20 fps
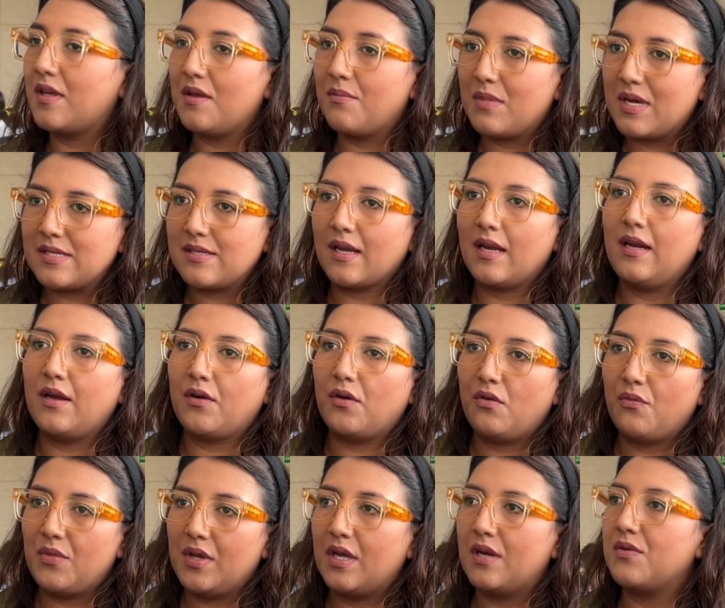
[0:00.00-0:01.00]
además que la
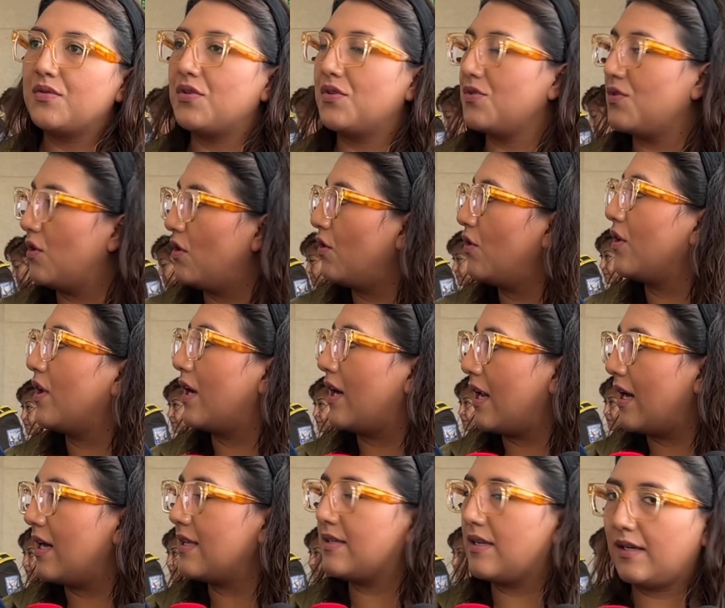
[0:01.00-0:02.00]
economía no es solo
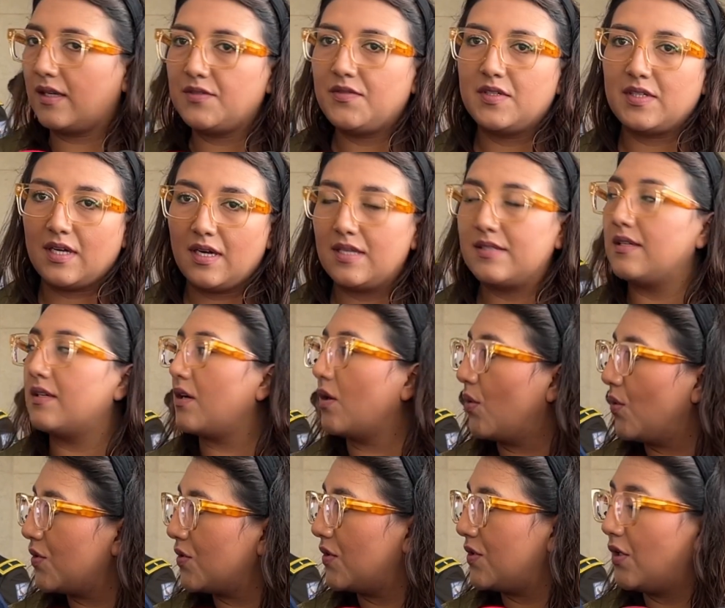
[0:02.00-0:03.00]
llenar las arcas fiscales de
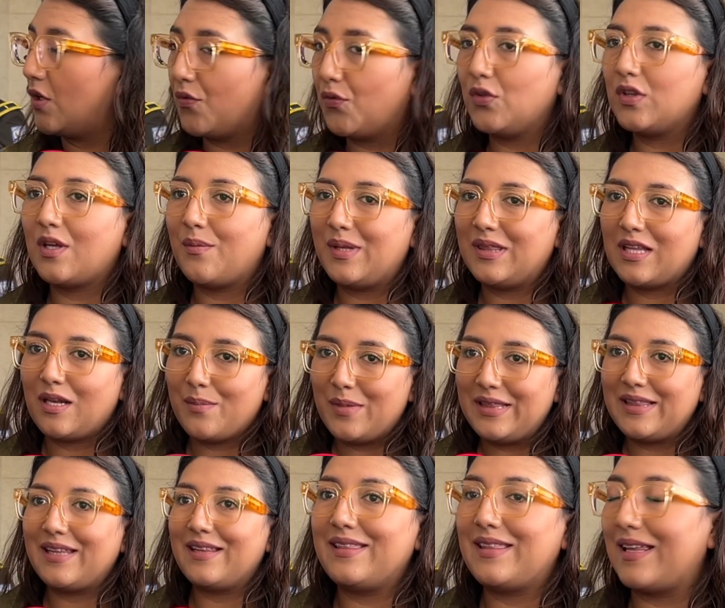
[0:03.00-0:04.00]
recursos, sino
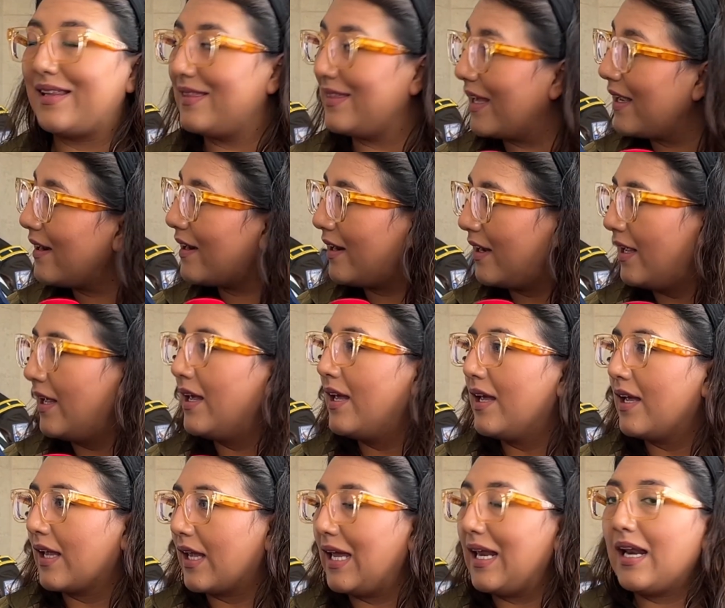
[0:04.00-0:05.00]
fundamentalmente entender
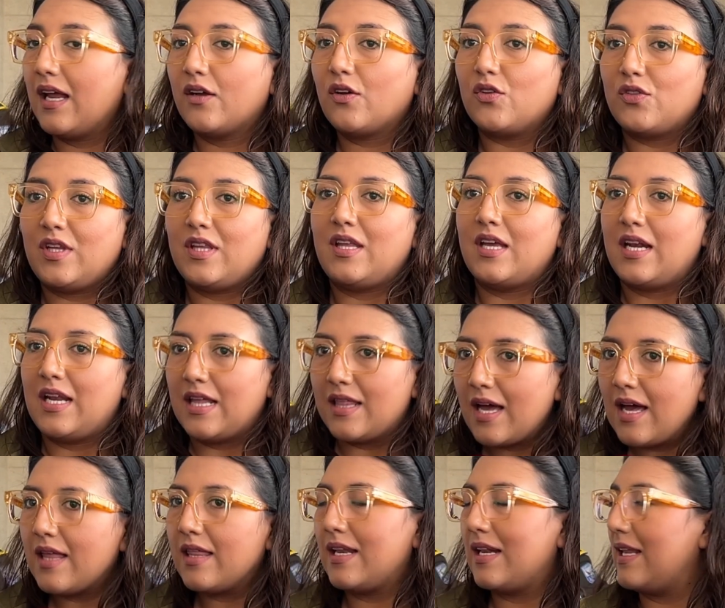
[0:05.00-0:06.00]
que la
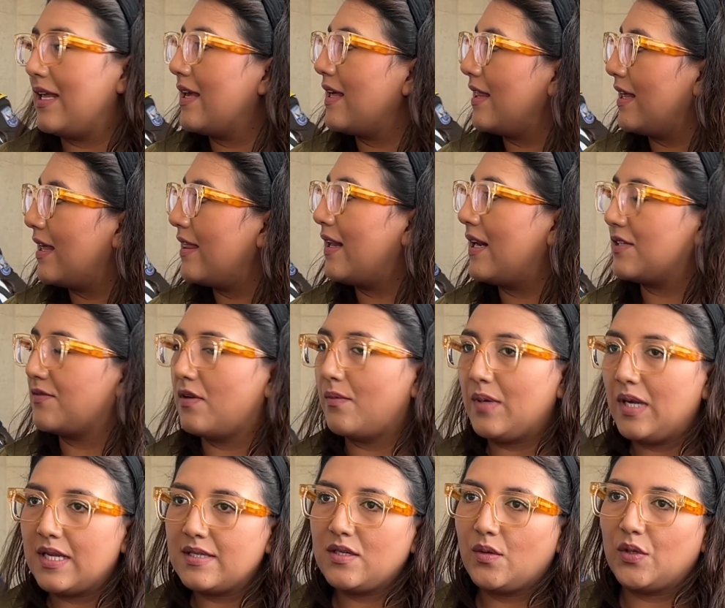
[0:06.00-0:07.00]
cotidianidad, del día a día de las
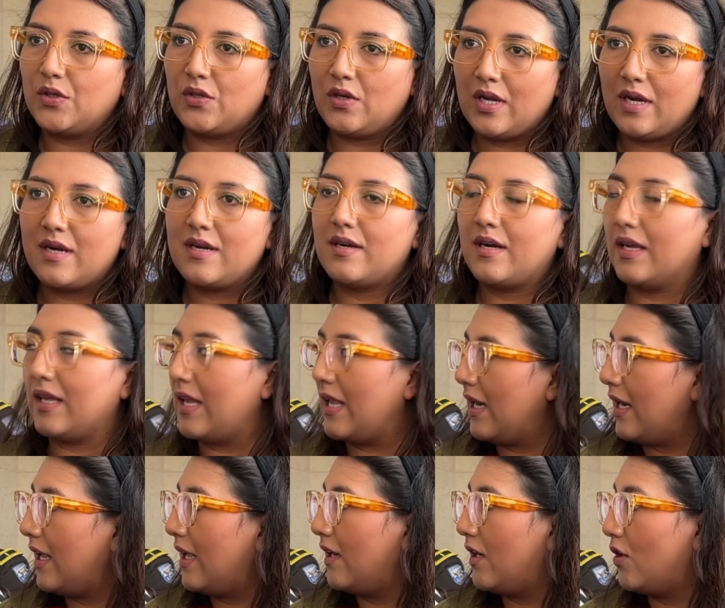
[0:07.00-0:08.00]
familias ecuatorianas
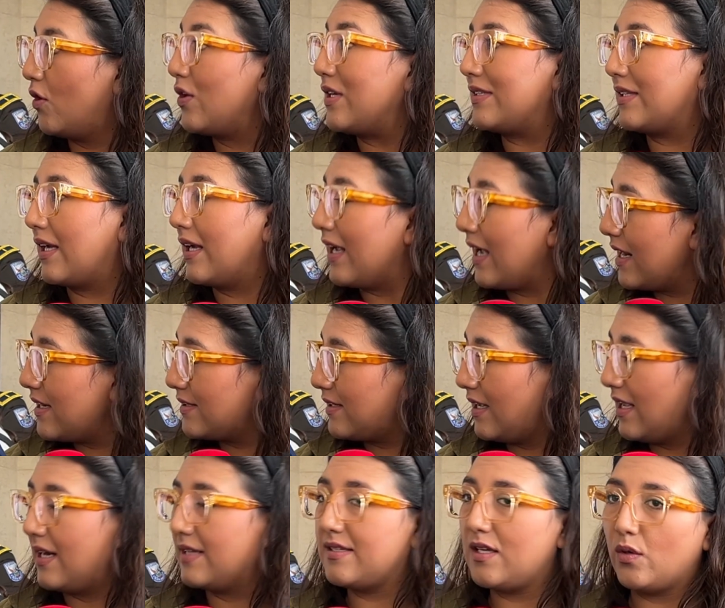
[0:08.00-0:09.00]
requiere no
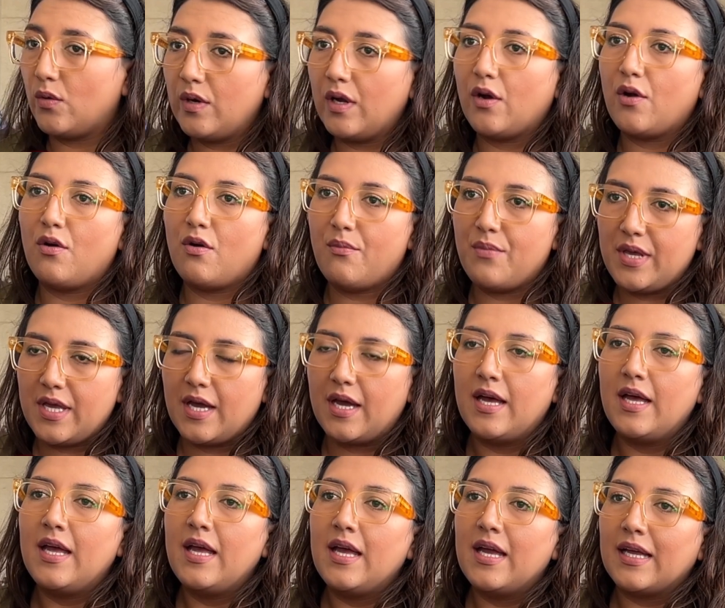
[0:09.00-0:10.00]
estancarse y al ser una
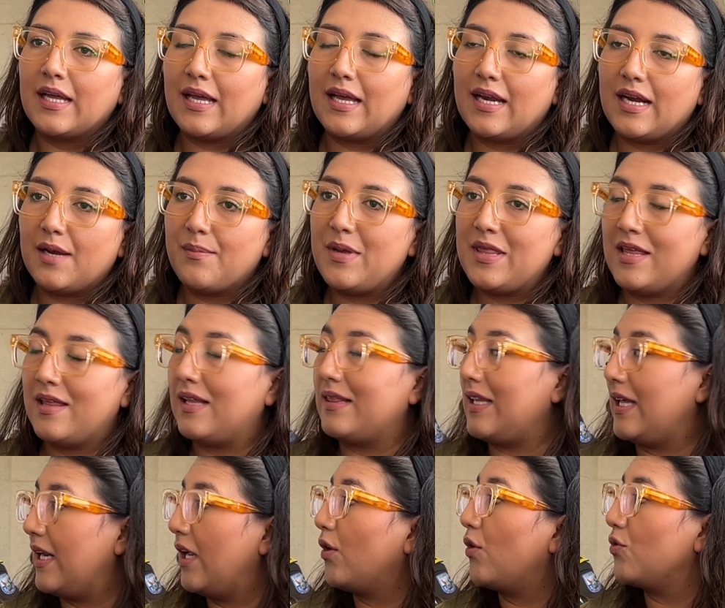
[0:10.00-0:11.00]
economía que en gran medida
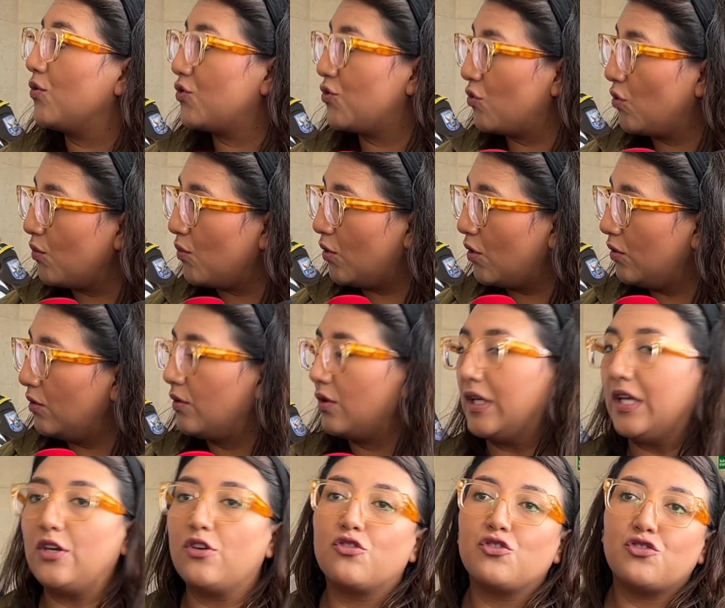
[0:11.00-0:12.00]
tiene consumo
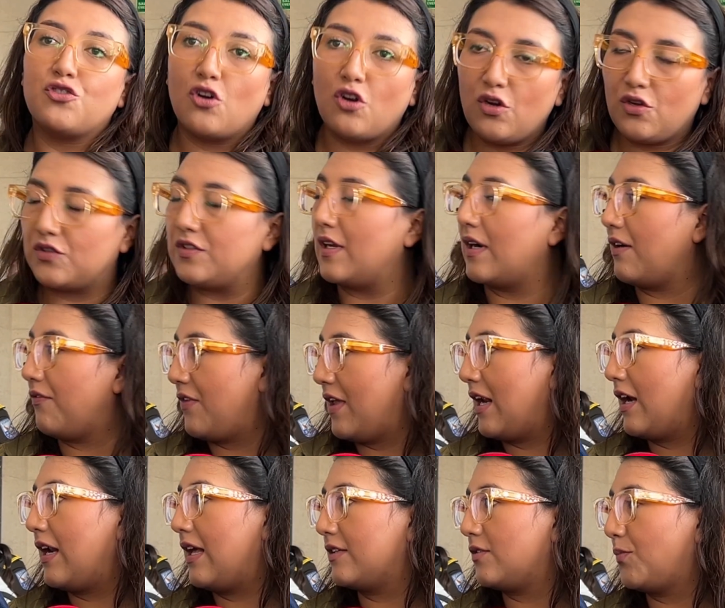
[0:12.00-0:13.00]
y no solo se
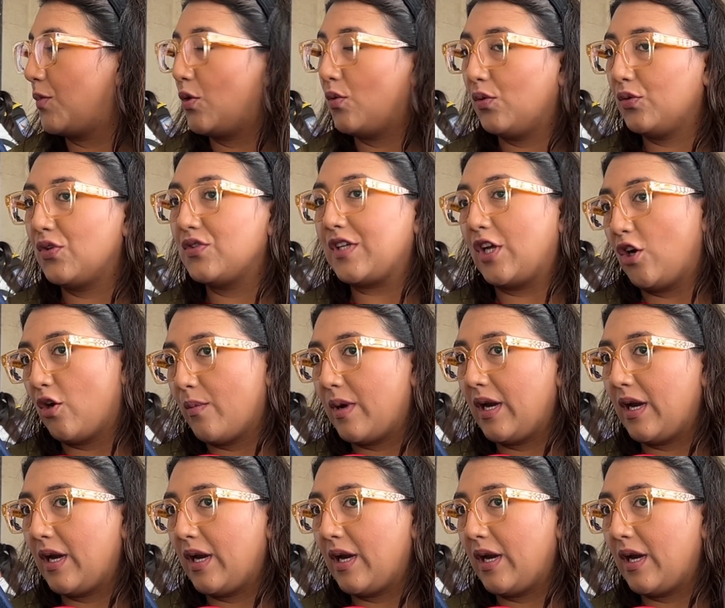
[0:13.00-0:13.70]
refiere a los productos que no